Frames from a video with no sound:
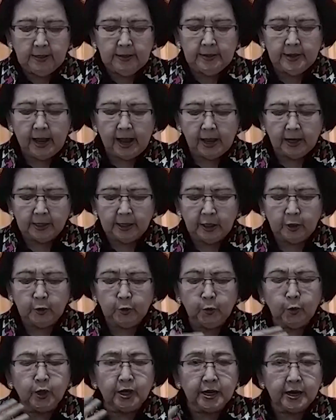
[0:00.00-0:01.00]
dari
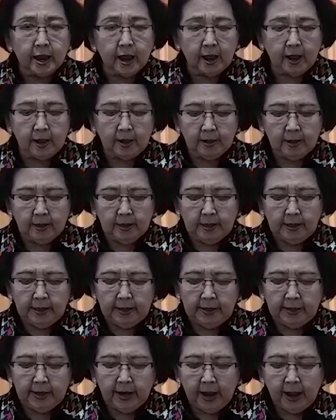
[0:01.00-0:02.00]
dunia
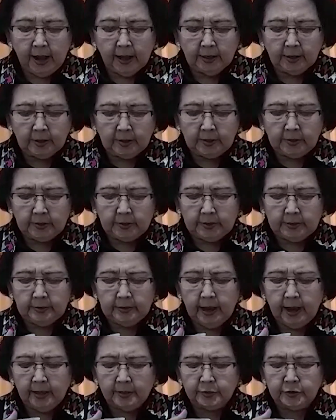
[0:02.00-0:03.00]
yang
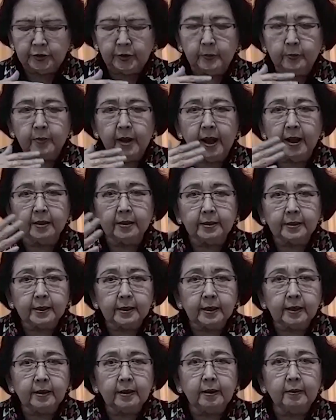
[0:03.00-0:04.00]
dan
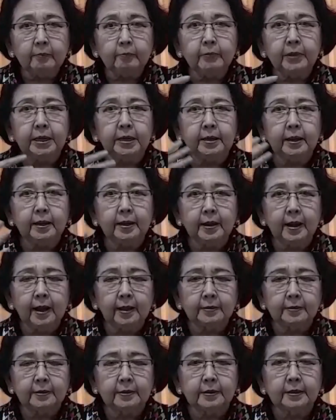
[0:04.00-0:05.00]
semakin
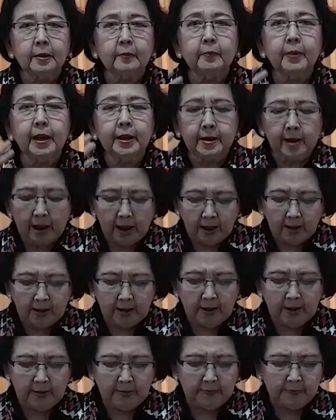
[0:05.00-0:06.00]
mendekat kepada
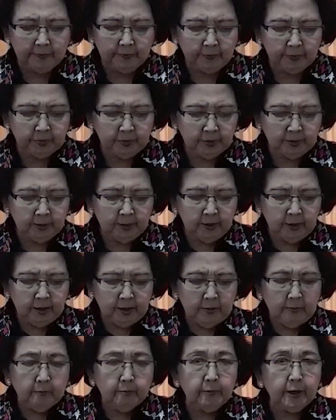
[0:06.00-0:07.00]
Allah.
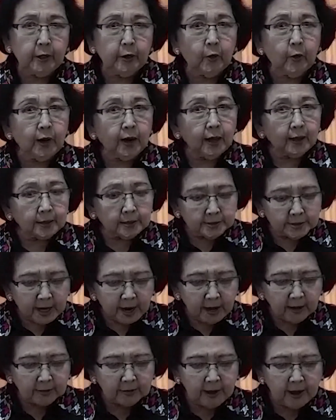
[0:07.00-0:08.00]
Menolak
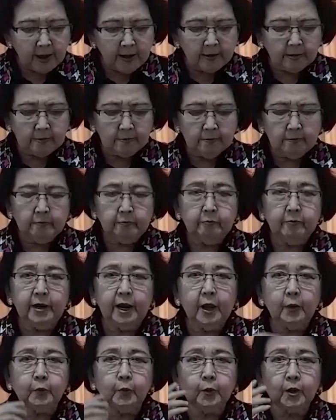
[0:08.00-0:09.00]
kejahatan,
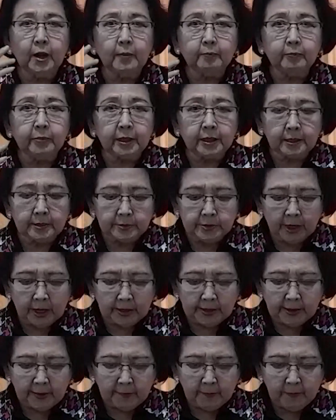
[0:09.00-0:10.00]
melakukan
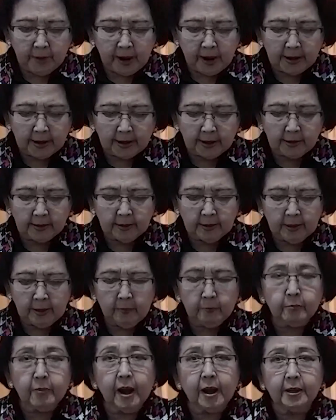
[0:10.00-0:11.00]
pekerjaan yang baik
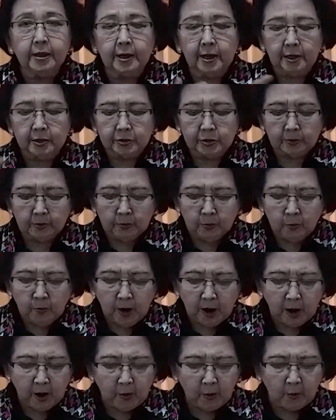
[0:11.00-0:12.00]
bagi
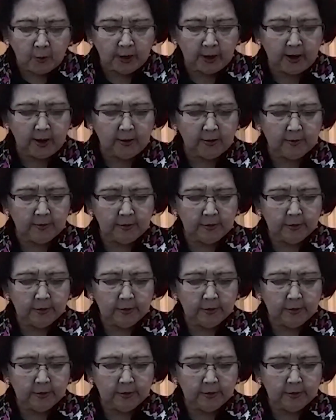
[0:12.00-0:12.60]
semua orang